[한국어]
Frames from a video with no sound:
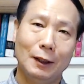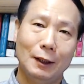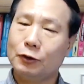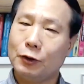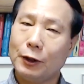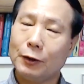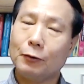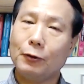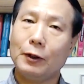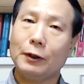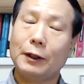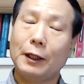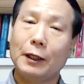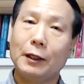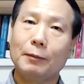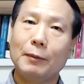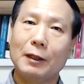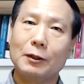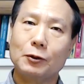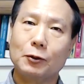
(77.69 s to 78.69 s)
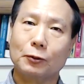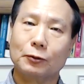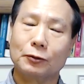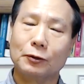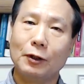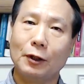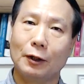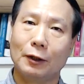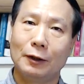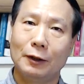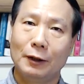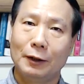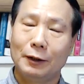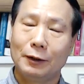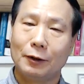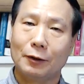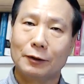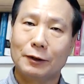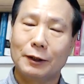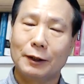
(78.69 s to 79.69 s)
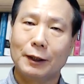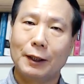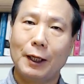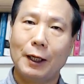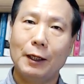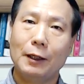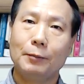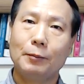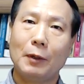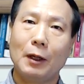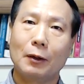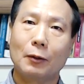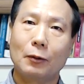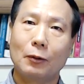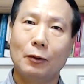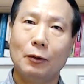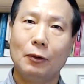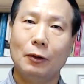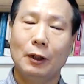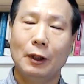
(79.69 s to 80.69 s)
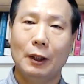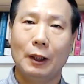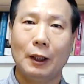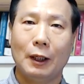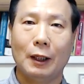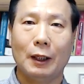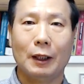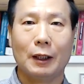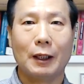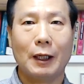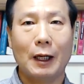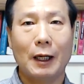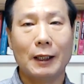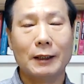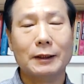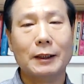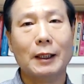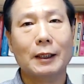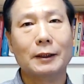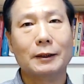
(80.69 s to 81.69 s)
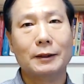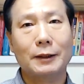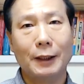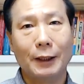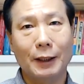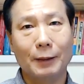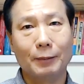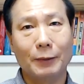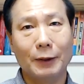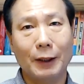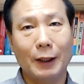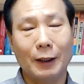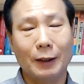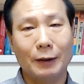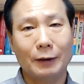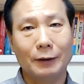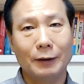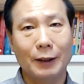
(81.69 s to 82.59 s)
최고의 대리만족은요. 역시 게임하고 아, 가상 세계입니다.